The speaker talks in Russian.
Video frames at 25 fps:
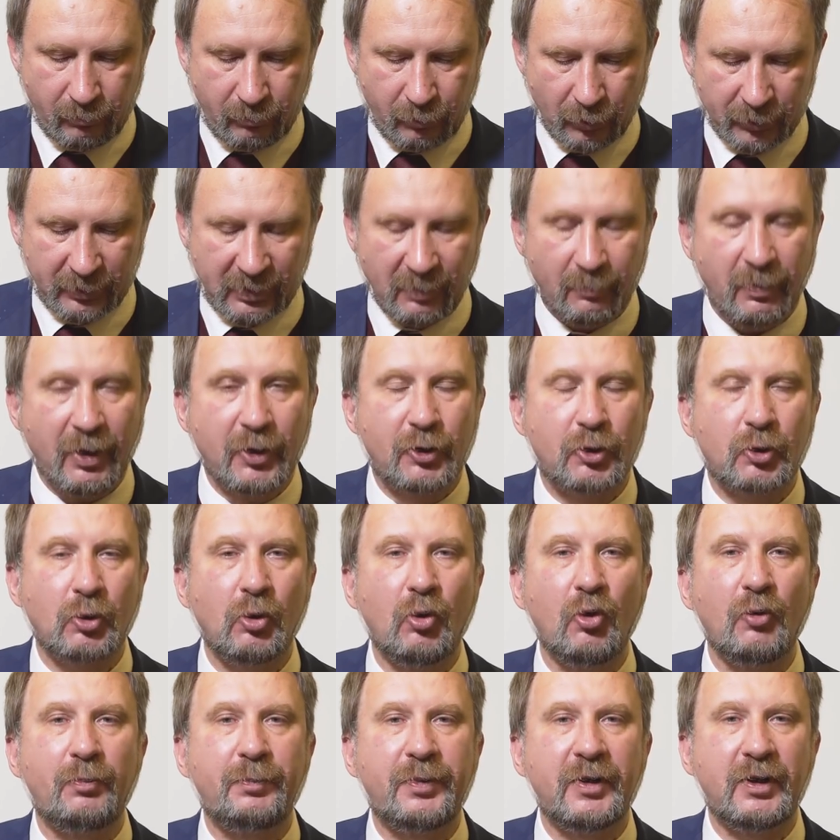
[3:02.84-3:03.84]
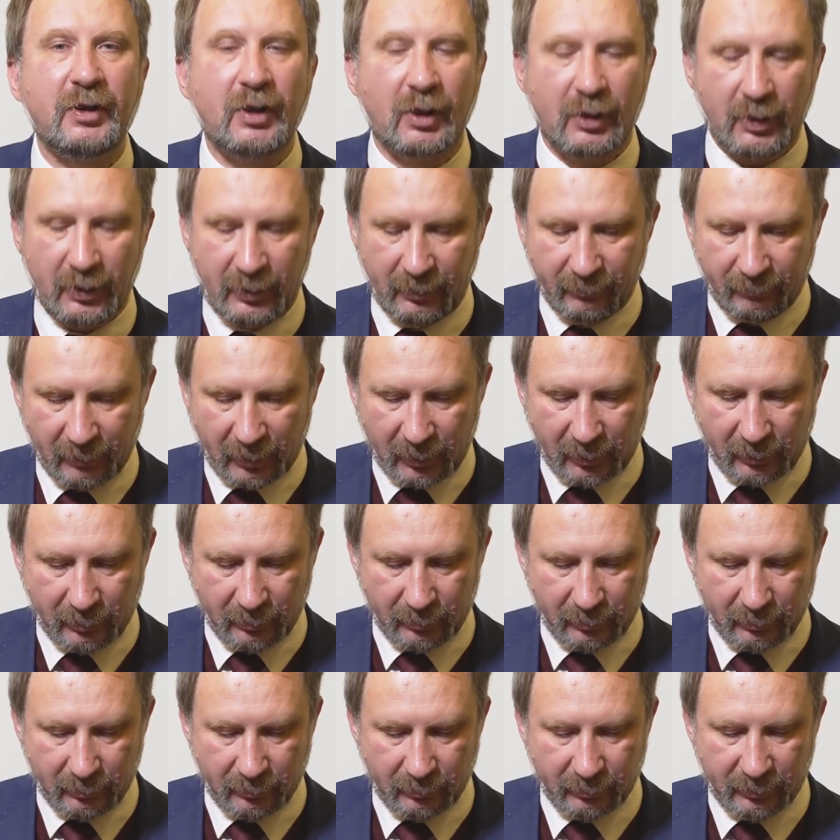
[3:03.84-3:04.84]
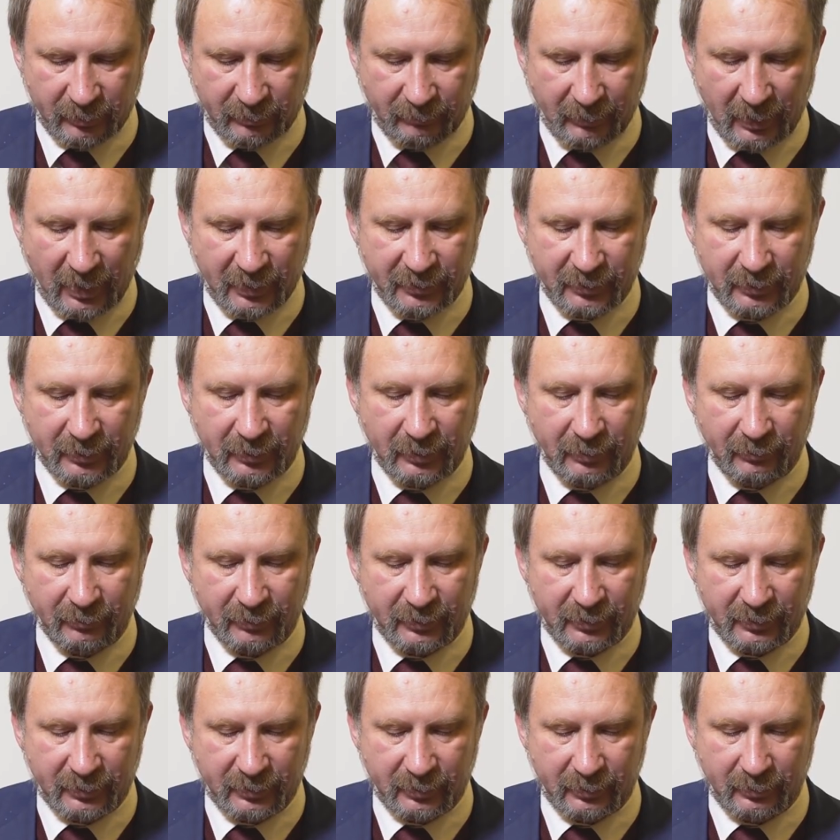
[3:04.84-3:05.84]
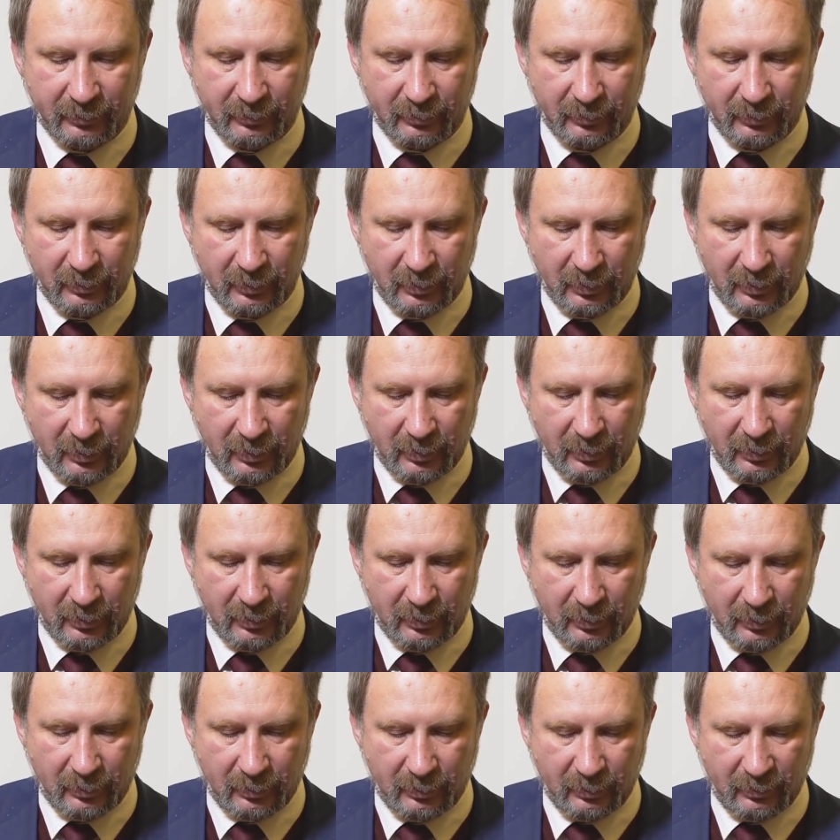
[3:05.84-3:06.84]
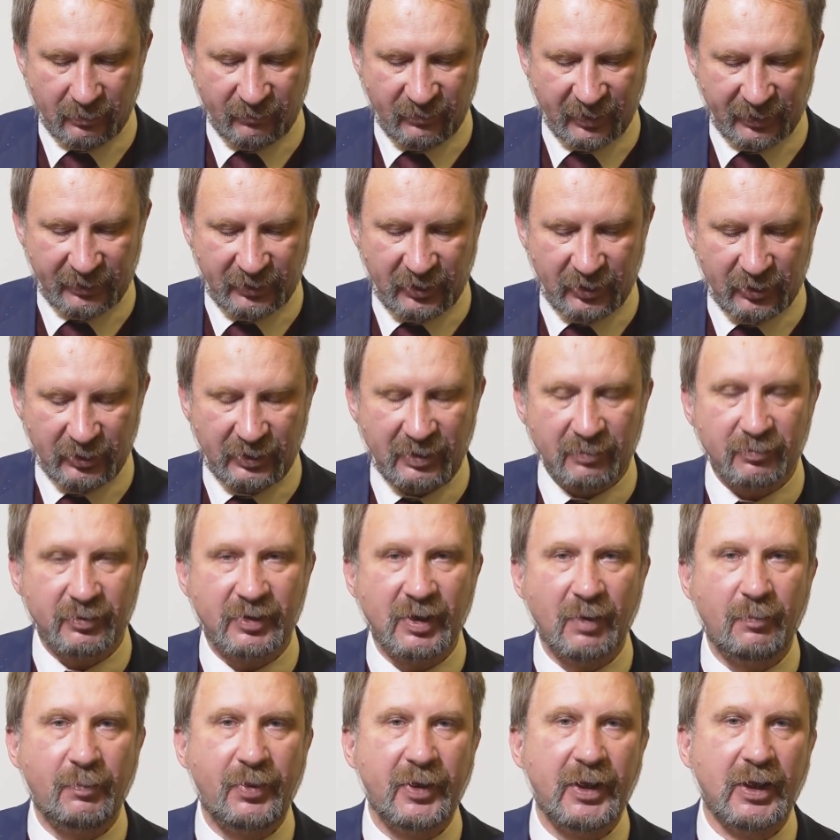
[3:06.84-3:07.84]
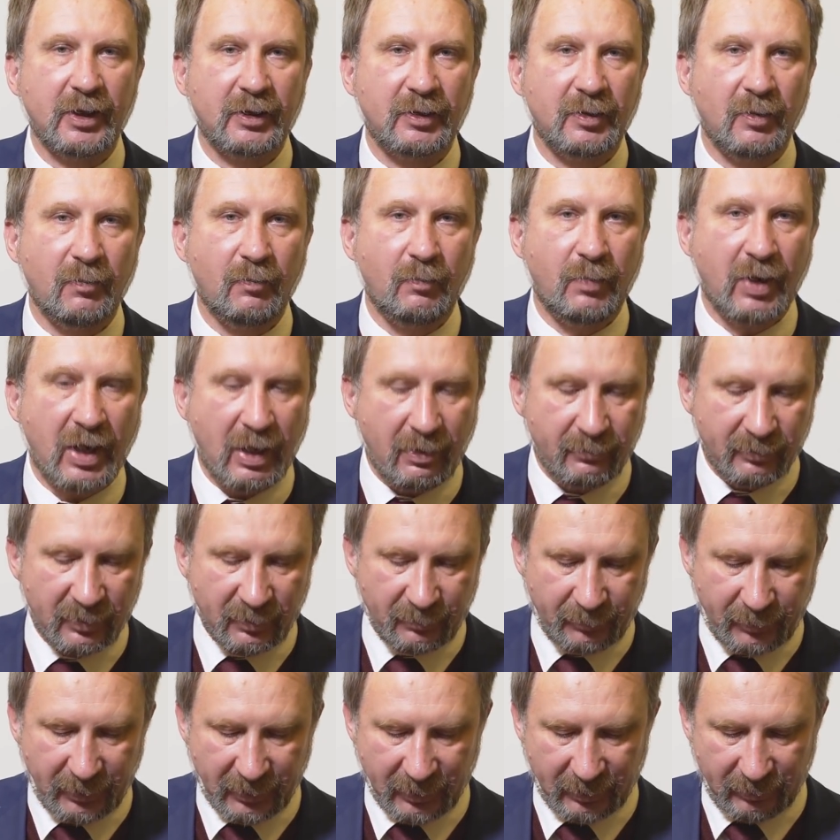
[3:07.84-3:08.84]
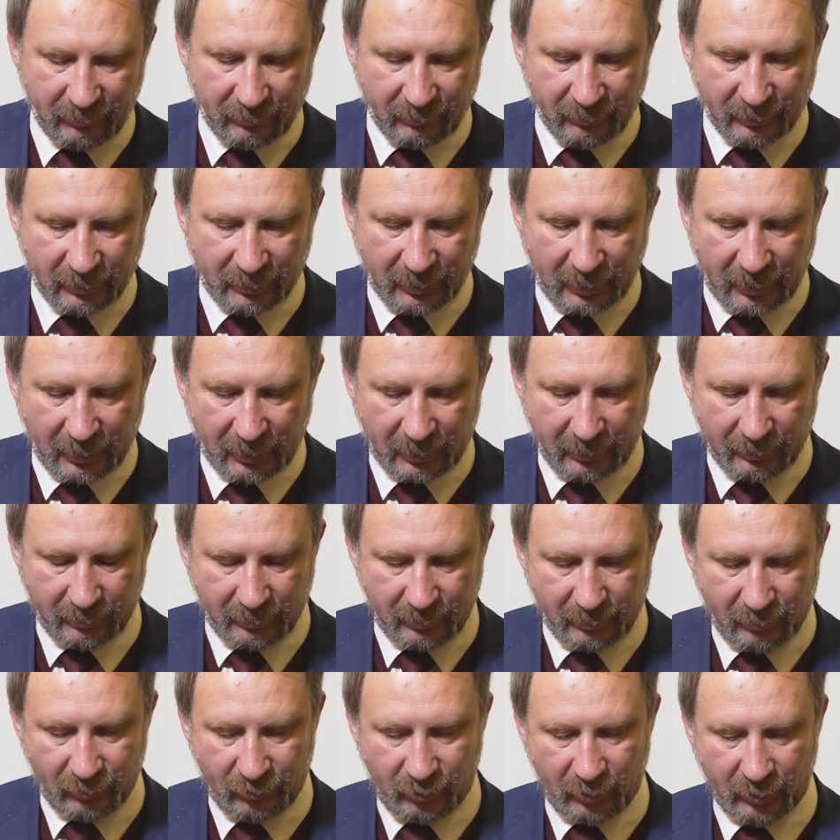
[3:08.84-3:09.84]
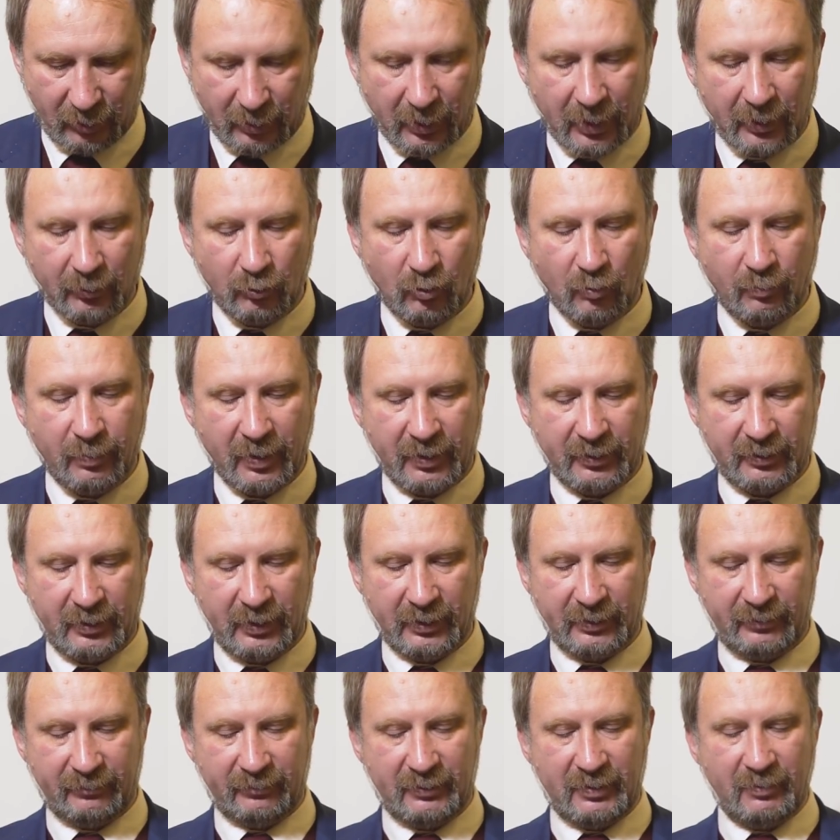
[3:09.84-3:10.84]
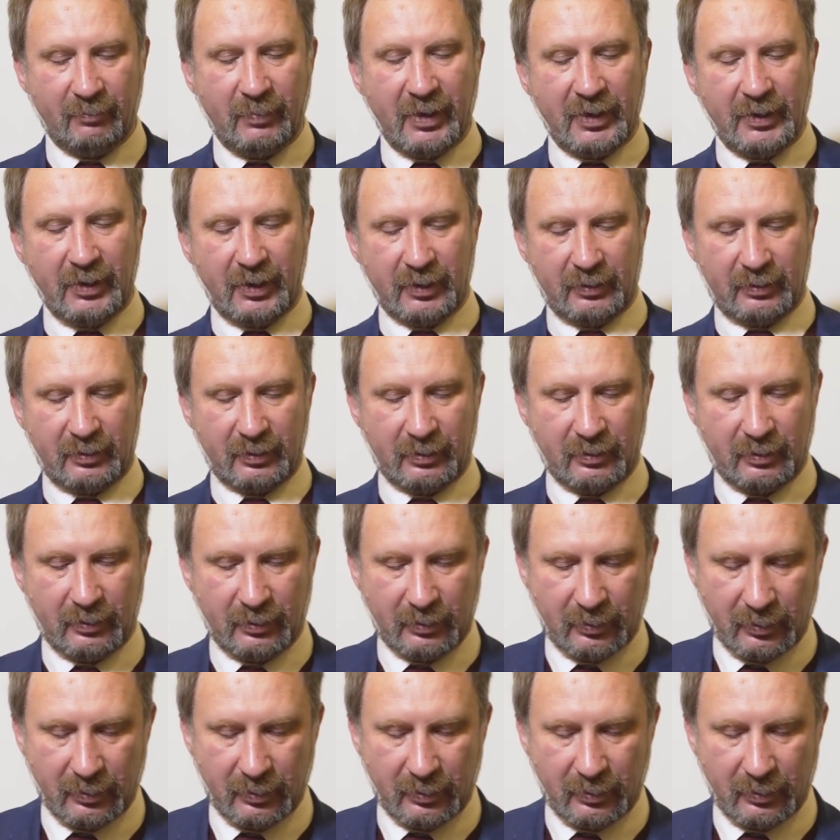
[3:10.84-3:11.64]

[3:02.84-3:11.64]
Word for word: после большого перерыва, связанного с фактическим запретом Павла I на чеканку портретов на монетах.